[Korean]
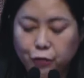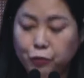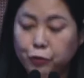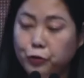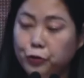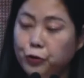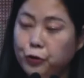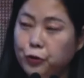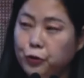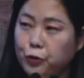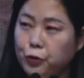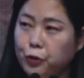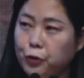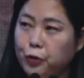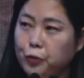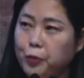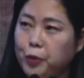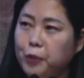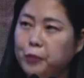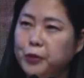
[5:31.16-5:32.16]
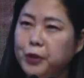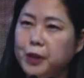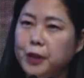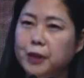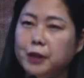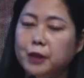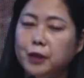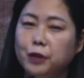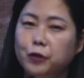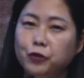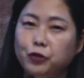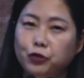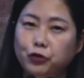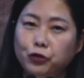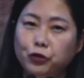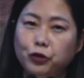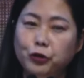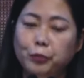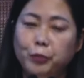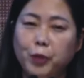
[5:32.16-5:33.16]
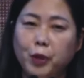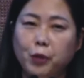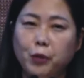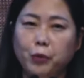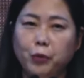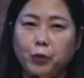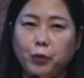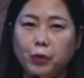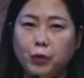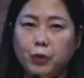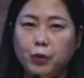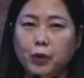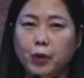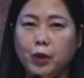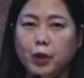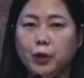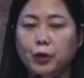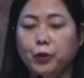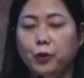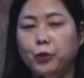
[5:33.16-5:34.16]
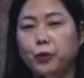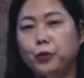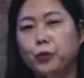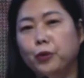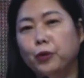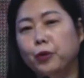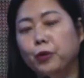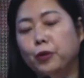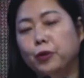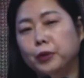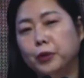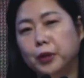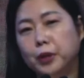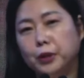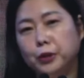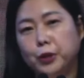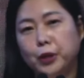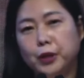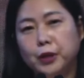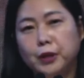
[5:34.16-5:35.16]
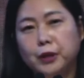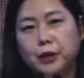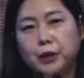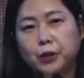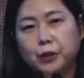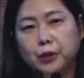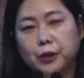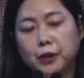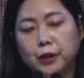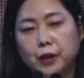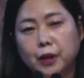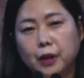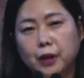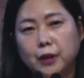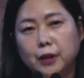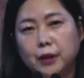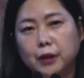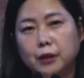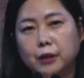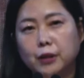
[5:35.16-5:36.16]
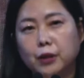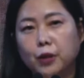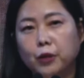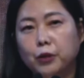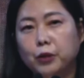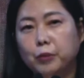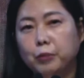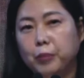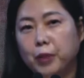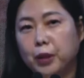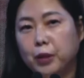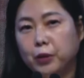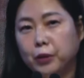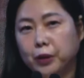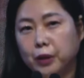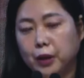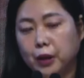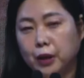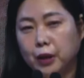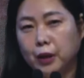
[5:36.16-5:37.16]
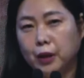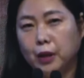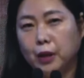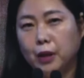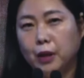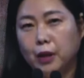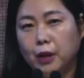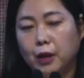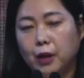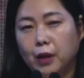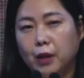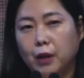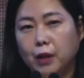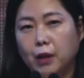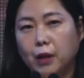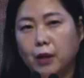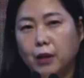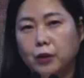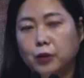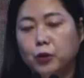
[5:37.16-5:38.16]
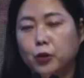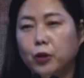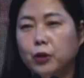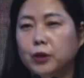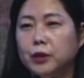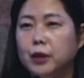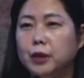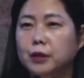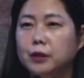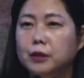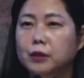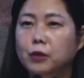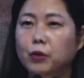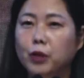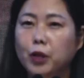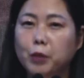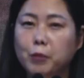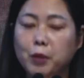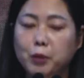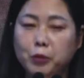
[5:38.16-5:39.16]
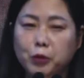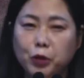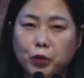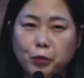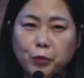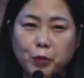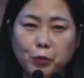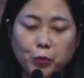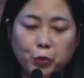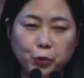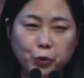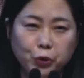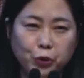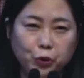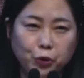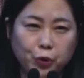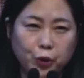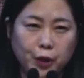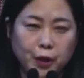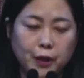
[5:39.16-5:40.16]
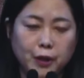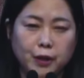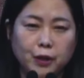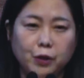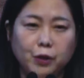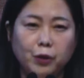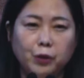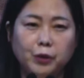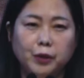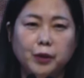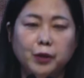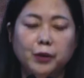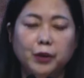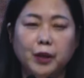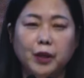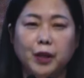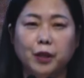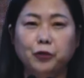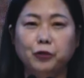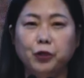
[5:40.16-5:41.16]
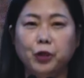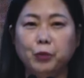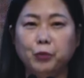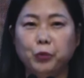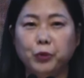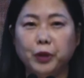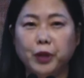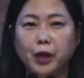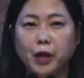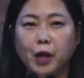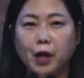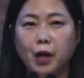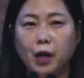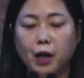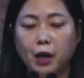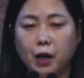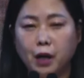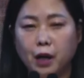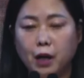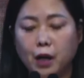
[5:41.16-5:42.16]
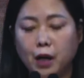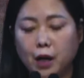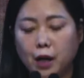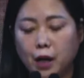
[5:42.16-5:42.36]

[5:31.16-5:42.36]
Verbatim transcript: 눈으로 범죄했을 때는 눈을 빼고 혀로 죄를 지었을 때는 혀를 빼더니 저한테는 그렇게만 처음엔 보이는 줄 알았어요. 그런데 나중에 보니까